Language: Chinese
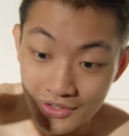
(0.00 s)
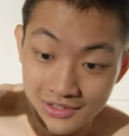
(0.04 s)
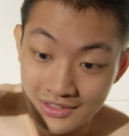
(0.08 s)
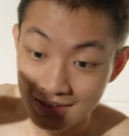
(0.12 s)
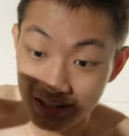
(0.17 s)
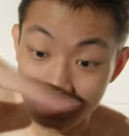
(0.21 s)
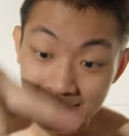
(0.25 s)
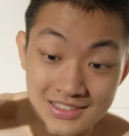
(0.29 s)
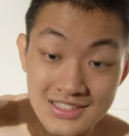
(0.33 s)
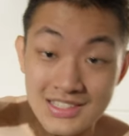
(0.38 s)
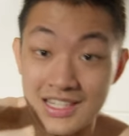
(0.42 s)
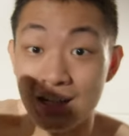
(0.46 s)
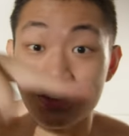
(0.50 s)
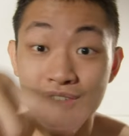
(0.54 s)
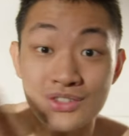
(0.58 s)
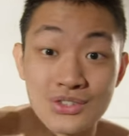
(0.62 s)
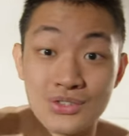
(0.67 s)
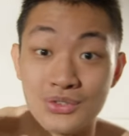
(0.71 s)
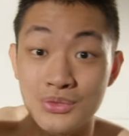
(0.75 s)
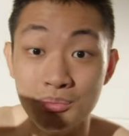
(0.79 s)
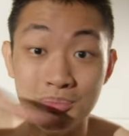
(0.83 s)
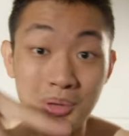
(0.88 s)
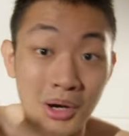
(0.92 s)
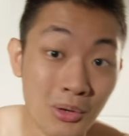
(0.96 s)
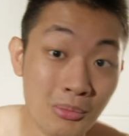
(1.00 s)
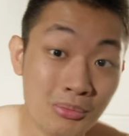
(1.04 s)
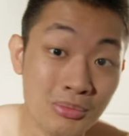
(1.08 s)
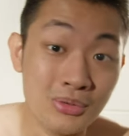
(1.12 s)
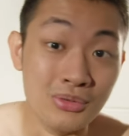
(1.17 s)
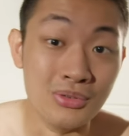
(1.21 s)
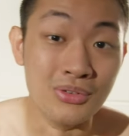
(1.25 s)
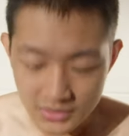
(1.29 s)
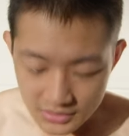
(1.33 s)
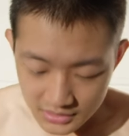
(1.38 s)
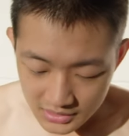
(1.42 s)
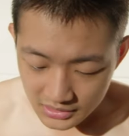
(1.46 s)
当仓鼠跑步。
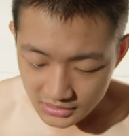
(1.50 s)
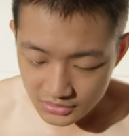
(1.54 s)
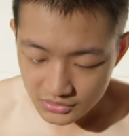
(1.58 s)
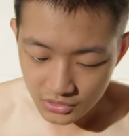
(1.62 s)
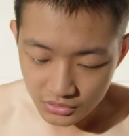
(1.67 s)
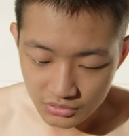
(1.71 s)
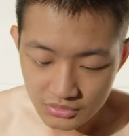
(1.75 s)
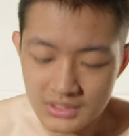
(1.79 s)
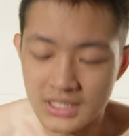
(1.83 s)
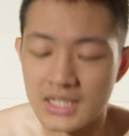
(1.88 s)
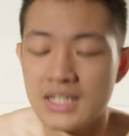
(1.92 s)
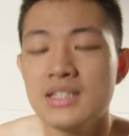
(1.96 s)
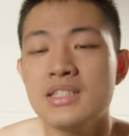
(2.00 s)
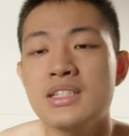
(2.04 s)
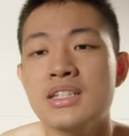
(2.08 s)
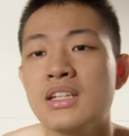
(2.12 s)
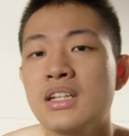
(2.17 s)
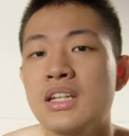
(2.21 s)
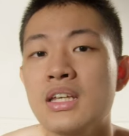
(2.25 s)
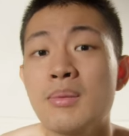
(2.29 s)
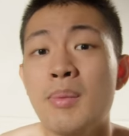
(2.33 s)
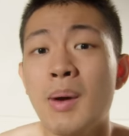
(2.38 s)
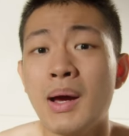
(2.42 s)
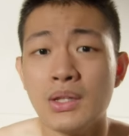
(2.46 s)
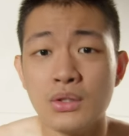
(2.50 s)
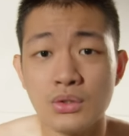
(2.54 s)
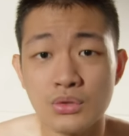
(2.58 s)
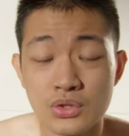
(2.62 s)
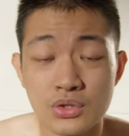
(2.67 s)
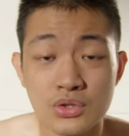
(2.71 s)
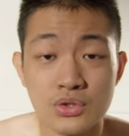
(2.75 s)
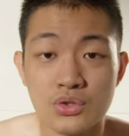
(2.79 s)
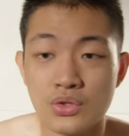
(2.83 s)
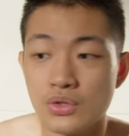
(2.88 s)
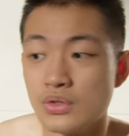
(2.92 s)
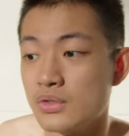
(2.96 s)
上的时候，前几个礼拜都
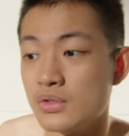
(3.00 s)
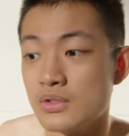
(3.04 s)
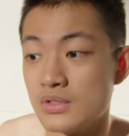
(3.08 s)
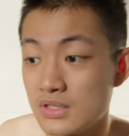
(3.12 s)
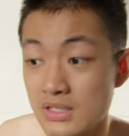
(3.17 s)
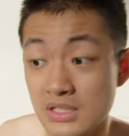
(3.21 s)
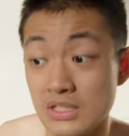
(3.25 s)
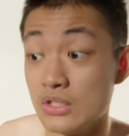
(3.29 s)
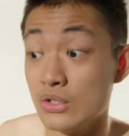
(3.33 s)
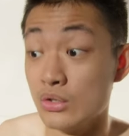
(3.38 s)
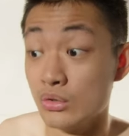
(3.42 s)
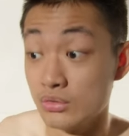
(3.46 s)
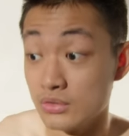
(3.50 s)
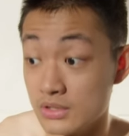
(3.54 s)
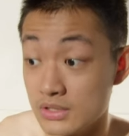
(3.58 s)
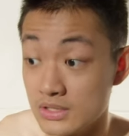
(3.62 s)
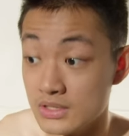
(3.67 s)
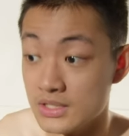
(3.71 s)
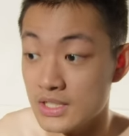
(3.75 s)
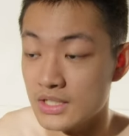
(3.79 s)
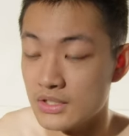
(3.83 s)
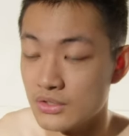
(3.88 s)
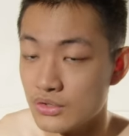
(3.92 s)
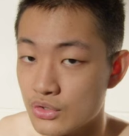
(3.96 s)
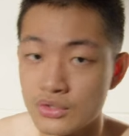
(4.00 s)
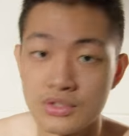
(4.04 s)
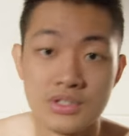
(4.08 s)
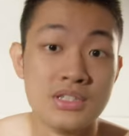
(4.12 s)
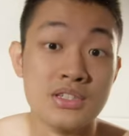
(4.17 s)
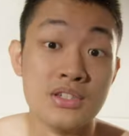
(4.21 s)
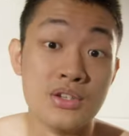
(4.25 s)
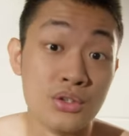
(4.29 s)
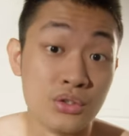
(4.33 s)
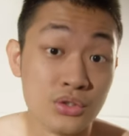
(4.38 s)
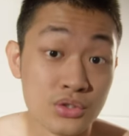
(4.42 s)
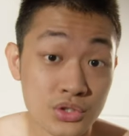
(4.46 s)
是就是自由时间、自
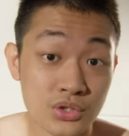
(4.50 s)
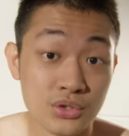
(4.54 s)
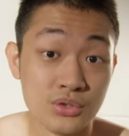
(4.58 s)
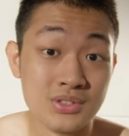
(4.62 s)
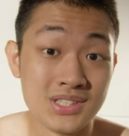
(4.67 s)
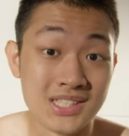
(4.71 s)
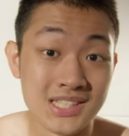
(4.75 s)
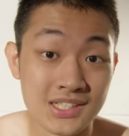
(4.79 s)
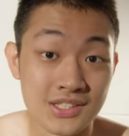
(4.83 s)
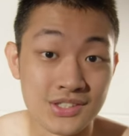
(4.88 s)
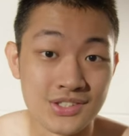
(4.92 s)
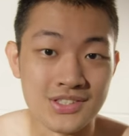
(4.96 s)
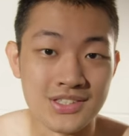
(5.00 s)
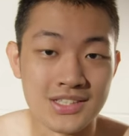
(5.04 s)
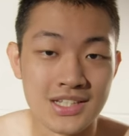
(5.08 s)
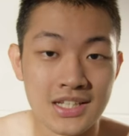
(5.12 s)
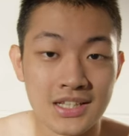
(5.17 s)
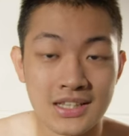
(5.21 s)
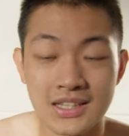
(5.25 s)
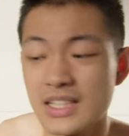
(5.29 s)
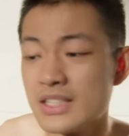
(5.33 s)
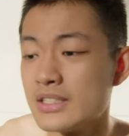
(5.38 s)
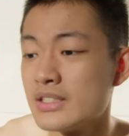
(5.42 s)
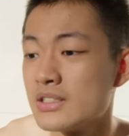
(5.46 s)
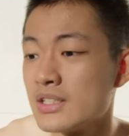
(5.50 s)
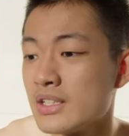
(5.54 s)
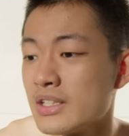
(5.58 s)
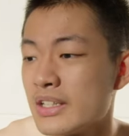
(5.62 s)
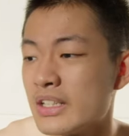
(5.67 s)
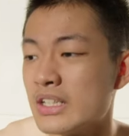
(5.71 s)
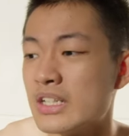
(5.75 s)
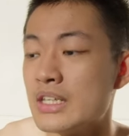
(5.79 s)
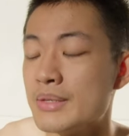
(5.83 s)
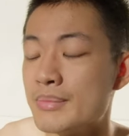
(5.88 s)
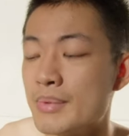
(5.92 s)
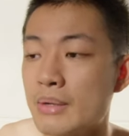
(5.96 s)
由休息时间，但是这一
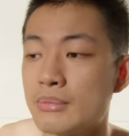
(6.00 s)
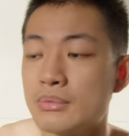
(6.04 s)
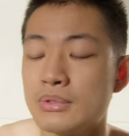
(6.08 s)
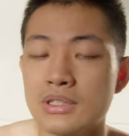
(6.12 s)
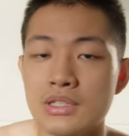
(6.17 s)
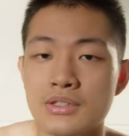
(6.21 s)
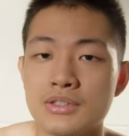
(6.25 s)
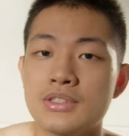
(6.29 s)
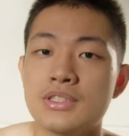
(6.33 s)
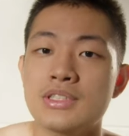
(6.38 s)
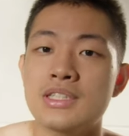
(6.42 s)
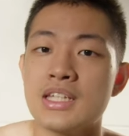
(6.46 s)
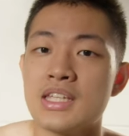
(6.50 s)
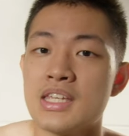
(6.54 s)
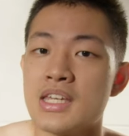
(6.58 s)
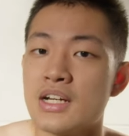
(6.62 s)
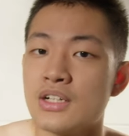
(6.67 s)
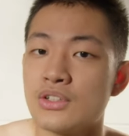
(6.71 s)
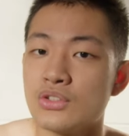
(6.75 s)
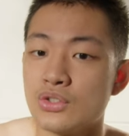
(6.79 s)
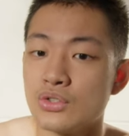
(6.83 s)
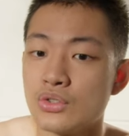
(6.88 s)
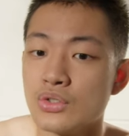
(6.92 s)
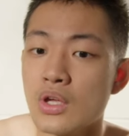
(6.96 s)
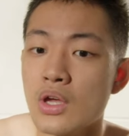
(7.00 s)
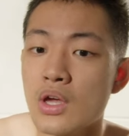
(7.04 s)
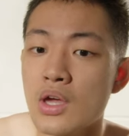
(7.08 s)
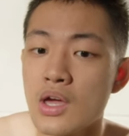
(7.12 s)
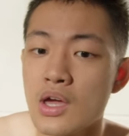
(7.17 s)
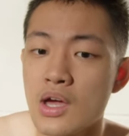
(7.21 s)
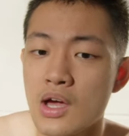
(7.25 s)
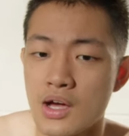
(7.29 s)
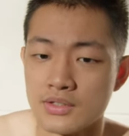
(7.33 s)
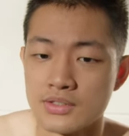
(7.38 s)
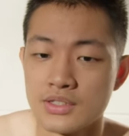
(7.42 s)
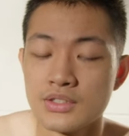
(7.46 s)
礼拜不知道是怎样，就是
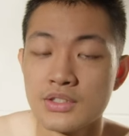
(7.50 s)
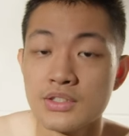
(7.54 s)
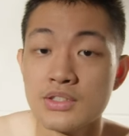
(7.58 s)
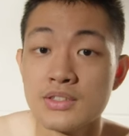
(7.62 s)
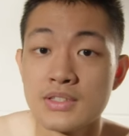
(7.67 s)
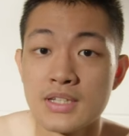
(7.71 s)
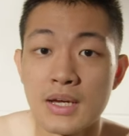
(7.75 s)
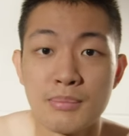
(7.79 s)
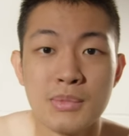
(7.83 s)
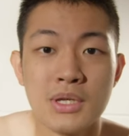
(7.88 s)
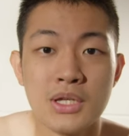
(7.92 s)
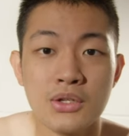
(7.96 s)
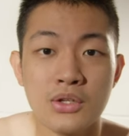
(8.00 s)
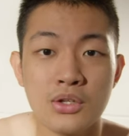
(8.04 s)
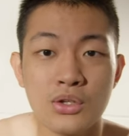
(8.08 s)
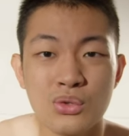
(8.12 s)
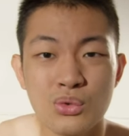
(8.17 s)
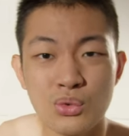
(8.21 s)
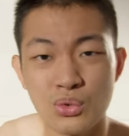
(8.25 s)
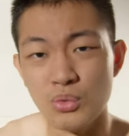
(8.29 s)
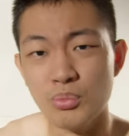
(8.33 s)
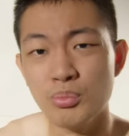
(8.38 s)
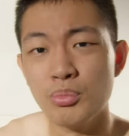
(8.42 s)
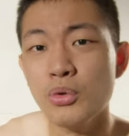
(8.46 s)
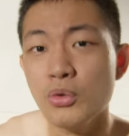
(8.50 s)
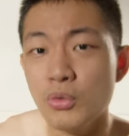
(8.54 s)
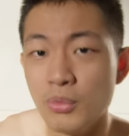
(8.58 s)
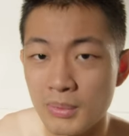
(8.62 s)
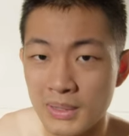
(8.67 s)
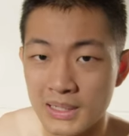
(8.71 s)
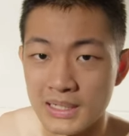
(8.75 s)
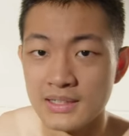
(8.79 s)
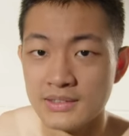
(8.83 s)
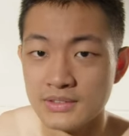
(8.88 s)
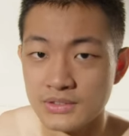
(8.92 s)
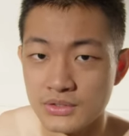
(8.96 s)
好像是上面的吕布吗？